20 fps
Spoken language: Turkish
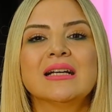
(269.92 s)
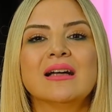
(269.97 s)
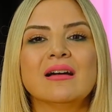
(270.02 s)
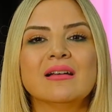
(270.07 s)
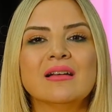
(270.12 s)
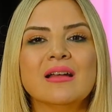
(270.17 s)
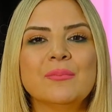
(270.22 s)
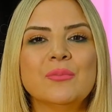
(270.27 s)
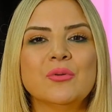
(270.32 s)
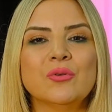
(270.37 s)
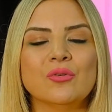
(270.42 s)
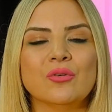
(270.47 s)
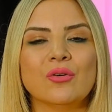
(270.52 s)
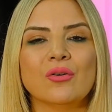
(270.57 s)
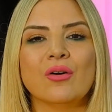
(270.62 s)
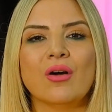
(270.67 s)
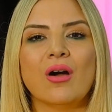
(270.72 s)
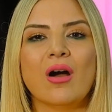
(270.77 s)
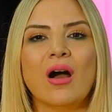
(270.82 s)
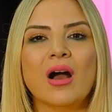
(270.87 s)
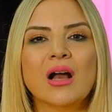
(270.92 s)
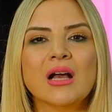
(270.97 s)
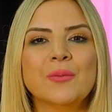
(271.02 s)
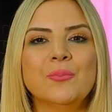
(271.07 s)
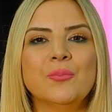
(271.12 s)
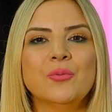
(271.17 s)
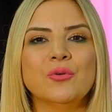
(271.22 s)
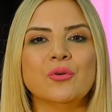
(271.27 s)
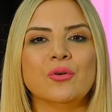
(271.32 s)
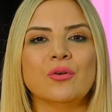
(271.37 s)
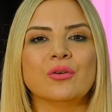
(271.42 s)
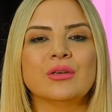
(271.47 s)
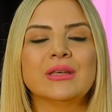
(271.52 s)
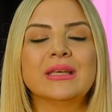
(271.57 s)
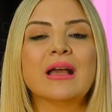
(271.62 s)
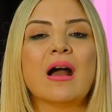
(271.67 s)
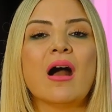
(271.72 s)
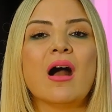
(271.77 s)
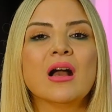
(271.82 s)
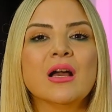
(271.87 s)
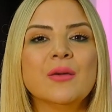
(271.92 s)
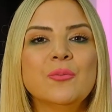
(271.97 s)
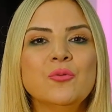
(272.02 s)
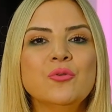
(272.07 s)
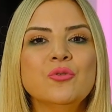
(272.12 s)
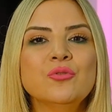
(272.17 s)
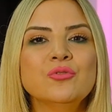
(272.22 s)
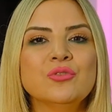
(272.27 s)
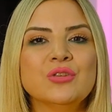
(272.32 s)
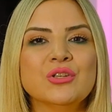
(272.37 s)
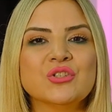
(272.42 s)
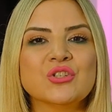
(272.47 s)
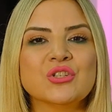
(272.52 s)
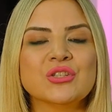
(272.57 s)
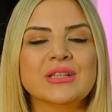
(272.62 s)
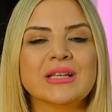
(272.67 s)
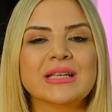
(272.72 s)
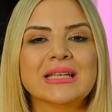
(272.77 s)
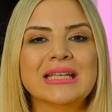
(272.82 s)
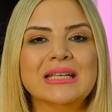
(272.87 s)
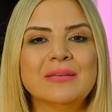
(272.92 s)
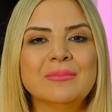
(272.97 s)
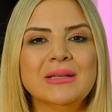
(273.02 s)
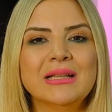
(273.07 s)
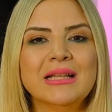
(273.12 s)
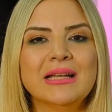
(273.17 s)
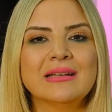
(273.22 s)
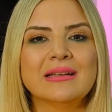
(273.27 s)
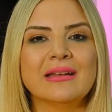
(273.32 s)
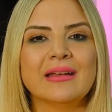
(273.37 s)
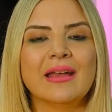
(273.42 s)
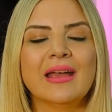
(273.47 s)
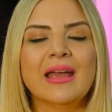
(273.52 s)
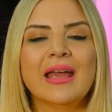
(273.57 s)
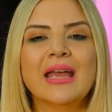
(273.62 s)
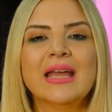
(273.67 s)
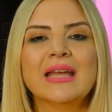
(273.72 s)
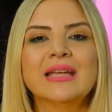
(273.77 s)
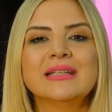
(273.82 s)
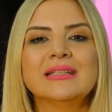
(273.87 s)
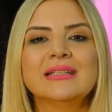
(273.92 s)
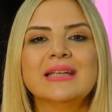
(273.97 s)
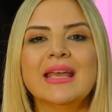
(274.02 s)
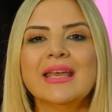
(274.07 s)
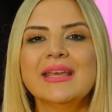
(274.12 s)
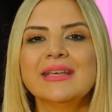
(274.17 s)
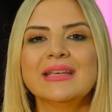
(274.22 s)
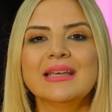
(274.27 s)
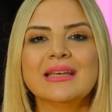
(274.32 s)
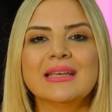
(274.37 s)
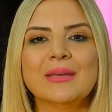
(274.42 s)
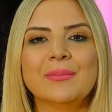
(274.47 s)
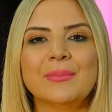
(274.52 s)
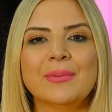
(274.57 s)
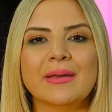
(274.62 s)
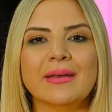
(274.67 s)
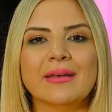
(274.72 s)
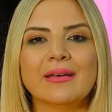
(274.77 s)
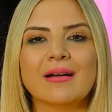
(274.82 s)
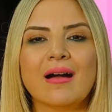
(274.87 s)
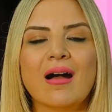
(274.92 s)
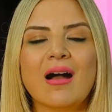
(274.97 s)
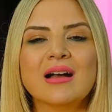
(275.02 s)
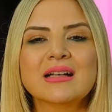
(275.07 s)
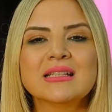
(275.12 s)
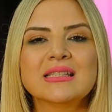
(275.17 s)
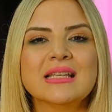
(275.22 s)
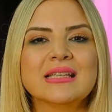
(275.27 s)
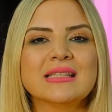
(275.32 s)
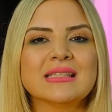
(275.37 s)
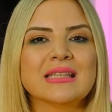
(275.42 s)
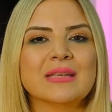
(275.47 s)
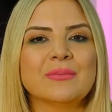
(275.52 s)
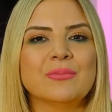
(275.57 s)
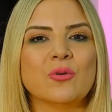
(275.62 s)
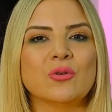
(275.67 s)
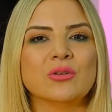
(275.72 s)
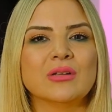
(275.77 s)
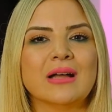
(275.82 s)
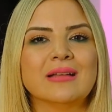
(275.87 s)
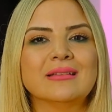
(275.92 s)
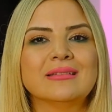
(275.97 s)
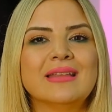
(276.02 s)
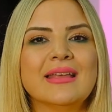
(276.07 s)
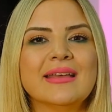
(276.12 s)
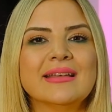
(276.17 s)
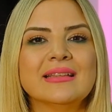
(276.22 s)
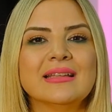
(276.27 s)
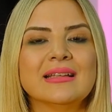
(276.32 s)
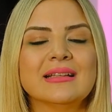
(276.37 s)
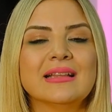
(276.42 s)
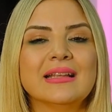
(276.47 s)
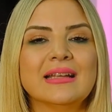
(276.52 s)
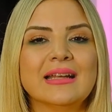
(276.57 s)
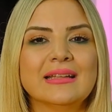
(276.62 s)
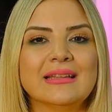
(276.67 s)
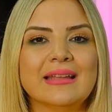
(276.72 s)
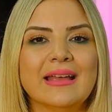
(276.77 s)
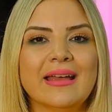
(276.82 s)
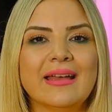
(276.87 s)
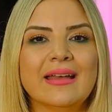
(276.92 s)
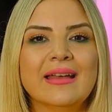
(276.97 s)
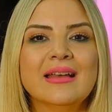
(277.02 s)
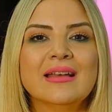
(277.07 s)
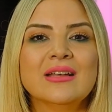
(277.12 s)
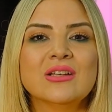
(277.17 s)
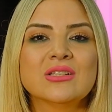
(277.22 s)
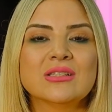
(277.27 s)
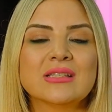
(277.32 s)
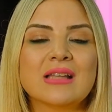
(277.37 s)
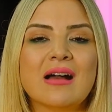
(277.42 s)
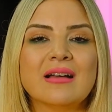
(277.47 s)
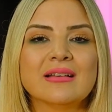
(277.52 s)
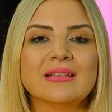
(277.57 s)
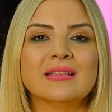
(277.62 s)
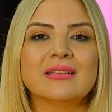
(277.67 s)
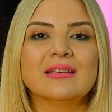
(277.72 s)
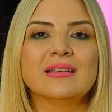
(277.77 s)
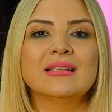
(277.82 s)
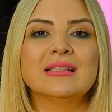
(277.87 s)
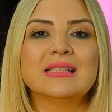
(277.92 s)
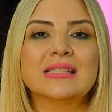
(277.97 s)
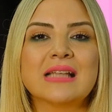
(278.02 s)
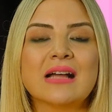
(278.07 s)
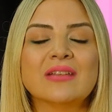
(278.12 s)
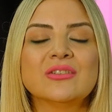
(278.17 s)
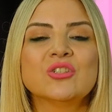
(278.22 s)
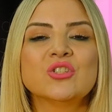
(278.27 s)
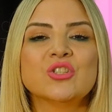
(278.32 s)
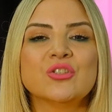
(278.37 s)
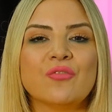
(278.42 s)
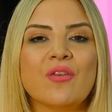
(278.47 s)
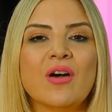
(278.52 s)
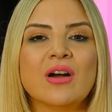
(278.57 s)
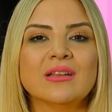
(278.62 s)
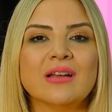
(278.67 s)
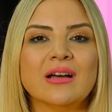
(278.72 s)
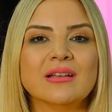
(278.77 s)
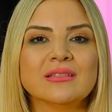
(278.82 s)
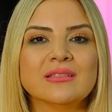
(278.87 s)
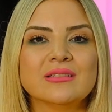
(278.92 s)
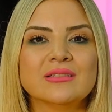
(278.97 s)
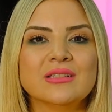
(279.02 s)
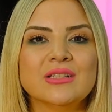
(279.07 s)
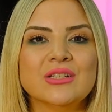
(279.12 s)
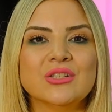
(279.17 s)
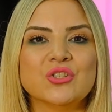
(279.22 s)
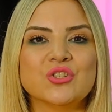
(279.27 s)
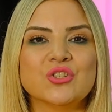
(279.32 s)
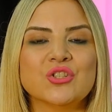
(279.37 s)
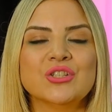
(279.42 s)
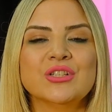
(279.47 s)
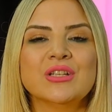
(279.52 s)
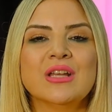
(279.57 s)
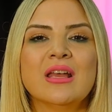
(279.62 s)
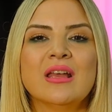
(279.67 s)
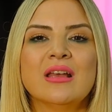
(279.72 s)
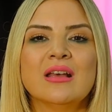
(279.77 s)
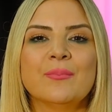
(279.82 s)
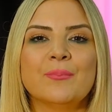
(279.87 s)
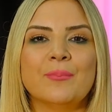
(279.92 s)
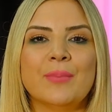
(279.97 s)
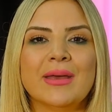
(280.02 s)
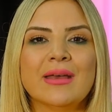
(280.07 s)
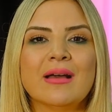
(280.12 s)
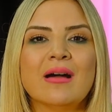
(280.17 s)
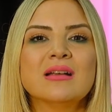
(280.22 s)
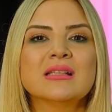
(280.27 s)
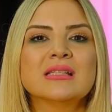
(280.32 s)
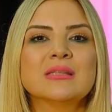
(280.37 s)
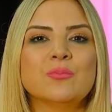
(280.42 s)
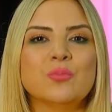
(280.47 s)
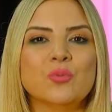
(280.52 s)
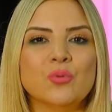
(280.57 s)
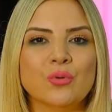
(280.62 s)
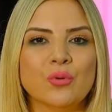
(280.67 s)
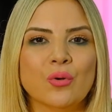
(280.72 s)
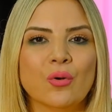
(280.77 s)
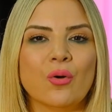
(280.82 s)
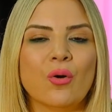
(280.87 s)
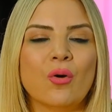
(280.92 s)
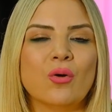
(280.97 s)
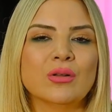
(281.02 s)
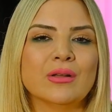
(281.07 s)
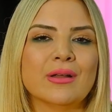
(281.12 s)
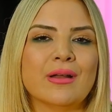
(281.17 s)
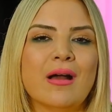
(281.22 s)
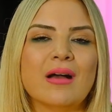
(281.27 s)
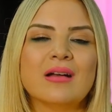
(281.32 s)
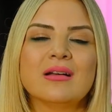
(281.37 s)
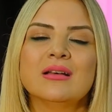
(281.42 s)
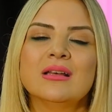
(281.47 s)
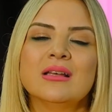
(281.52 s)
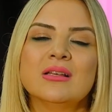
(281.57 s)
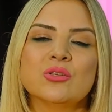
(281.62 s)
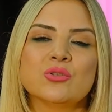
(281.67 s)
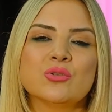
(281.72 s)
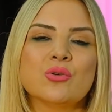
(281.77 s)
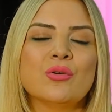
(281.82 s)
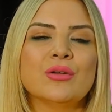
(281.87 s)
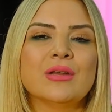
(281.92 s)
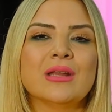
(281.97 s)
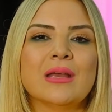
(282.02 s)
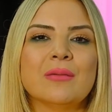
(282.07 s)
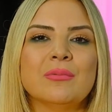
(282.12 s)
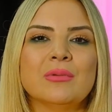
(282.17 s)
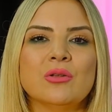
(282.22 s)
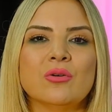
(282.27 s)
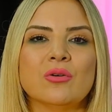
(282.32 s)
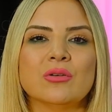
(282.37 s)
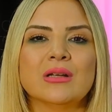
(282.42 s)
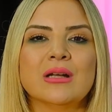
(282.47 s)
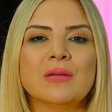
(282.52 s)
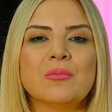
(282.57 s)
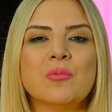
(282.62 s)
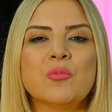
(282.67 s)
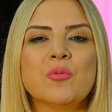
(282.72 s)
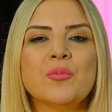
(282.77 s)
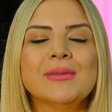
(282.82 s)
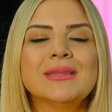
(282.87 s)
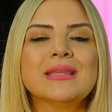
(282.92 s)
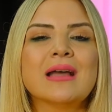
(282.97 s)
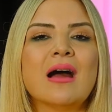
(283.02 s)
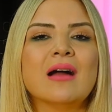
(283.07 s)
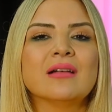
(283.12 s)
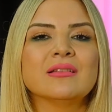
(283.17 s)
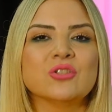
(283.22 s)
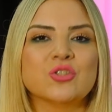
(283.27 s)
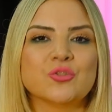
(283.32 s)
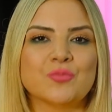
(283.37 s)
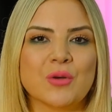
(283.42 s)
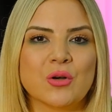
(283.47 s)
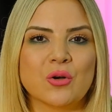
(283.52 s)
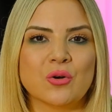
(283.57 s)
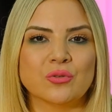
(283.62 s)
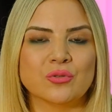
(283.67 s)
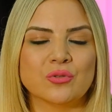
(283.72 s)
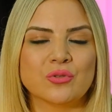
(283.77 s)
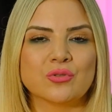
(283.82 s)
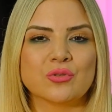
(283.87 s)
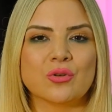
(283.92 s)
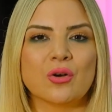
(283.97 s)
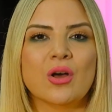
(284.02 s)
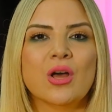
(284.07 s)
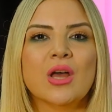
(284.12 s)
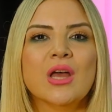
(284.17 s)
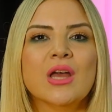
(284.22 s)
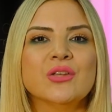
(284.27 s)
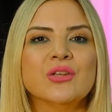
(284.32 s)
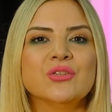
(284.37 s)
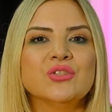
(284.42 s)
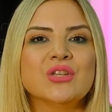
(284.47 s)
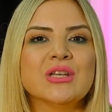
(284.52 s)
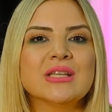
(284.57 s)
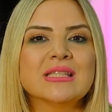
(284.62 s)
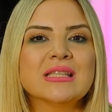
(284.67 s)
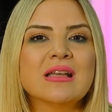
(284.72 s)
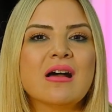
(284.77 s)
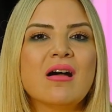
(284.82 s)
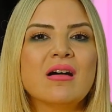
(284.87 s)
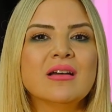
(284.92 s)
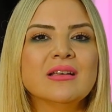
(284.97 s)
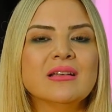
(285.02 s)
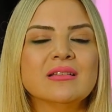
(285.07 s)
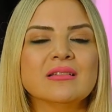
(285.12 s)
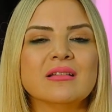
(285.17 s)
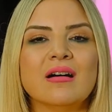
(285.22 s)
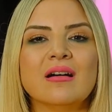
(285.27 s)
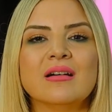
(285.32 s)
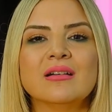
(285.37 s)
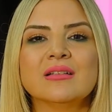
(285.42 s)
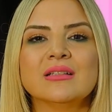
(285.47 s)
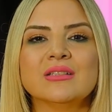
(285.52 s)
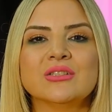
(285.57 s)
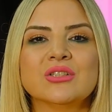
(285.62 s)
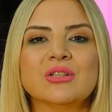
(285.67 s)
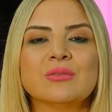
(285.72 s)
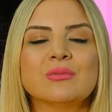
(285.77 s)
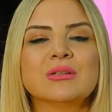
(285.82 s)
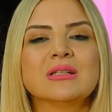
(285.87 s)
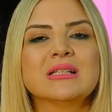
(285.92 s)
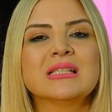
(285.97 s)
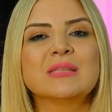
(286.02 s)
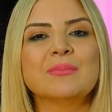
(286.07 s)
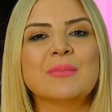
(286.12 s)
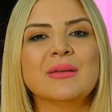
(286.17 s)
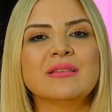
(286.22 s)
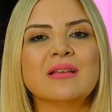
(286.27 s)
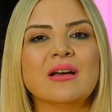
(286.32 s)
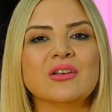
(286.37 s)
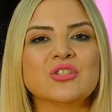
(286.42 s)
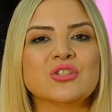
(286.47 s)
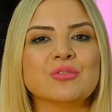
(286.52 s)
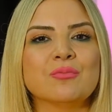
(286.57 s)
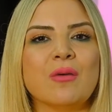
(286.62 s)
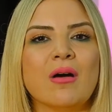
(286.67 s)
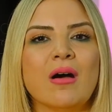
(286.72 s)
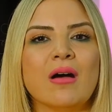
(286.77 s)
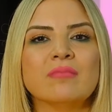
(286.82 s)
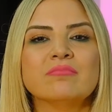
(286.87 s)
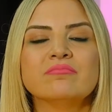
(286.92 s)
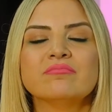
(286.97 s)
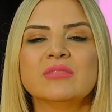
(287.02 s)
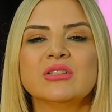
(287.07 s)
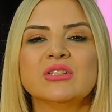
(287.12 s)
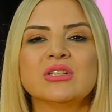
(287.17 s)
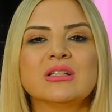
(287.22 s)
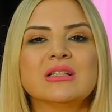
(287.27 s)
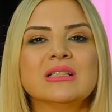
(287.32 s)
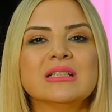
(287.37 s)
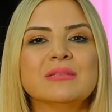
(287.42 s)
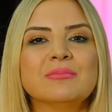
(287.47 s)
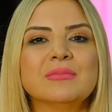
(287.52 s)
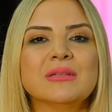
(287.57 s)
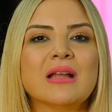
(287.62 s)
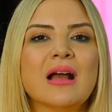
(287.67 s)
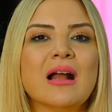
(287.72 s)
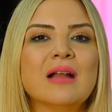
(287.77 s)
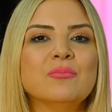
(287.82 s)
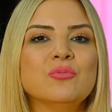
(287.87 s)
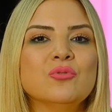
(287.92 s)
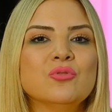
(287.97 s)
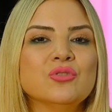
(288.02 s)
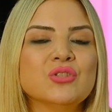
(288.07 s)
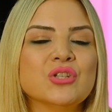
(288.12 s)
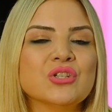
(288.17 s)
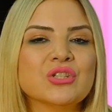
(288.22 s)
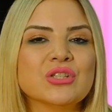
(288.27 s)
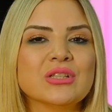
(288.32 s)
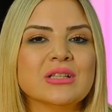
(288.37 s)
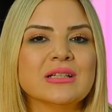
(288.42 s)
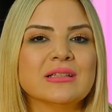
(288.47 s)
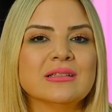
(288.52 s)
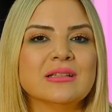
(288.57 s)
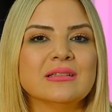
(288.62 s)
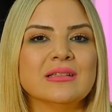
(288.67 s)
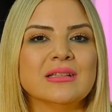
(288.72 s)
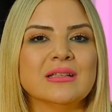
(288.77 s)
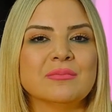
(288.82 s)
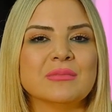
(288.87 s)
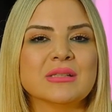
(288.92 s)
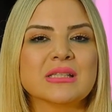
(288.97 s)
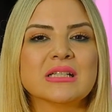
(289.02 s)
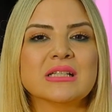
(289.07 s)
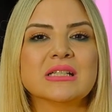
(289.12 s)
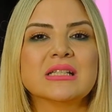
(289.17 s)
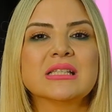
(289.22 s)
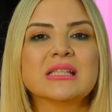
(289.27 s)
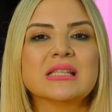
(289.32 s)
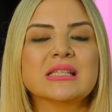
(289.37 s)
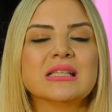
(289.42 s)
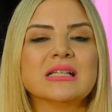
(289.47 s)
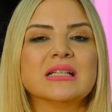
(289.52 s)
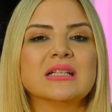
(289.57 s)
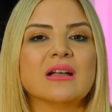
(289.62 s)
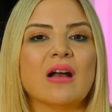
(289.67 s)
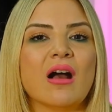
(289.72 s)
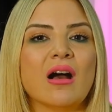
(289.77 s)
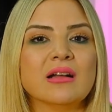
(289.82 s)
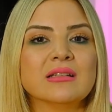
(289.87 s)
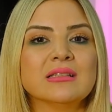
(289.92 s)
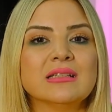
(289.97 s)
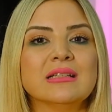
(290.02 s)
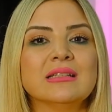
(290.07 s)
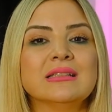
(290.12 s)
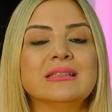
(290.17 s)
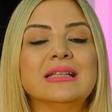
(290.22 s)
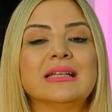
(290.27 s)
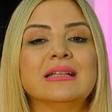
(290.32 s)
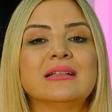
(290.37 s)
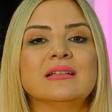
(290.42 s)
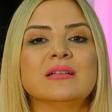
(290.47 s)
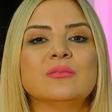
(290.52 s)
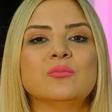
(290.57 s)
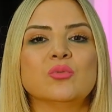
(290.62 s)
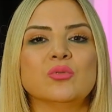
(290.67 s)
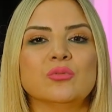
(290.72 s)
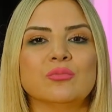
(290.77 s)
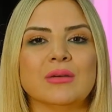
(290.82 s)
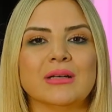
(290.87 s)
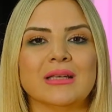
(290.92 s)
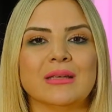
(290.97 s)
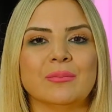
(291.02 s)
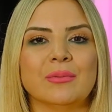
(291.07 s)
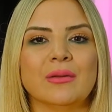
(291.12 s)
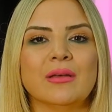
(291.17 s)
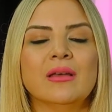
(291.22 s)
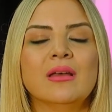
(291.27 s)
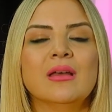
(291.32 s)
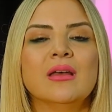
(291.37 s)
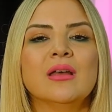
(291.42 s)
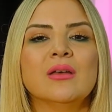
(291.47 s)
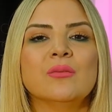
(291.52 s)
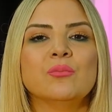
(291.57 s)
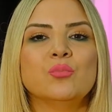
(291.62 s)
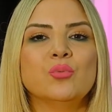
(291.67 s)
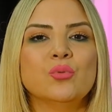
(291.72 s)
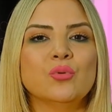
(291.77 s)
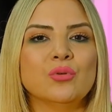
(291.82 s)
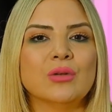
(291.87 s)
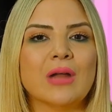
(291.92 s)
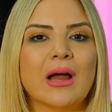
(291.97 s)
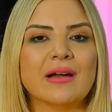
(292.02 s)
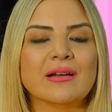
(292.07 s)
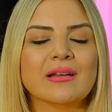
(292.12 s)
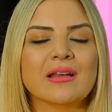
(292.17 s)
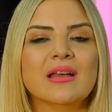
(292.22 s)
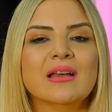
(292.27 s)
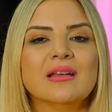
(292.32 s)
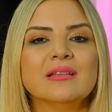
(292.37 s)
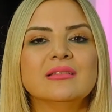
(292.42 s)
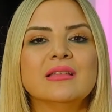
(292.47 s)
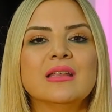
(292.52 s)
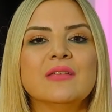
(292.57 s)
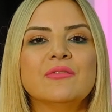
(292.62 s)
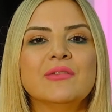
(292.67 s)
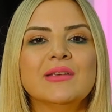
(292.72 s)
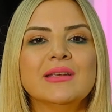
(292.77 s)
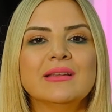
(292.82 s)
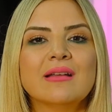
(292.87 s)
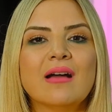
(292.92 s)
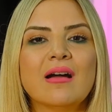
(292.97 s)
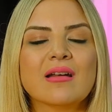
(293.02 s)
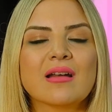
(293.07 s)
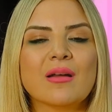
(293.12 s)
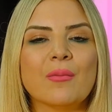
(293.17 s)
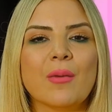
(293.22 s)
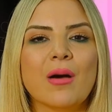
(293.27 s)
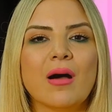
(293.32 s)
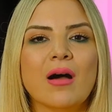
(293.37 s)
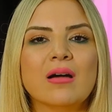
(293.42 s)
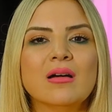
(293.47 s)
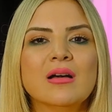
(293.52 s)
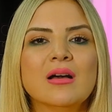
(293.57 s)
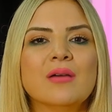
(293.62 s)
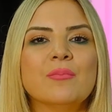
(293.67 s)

kara büyü, ak büyü ki ak büyünün içinde kimileri reiki gibi, akses gibi olan tekniklere de sanki insanları şifalandırdığı için beyaz büyü olarak söyleyebiliyorlar ama bu bir tartışma konusu. Ceza ya da işte kısmet açma, işte kriminal büyü çeşitleri dediğimiz hırsızların katilin yerini bulma gibi büyüler, define arama,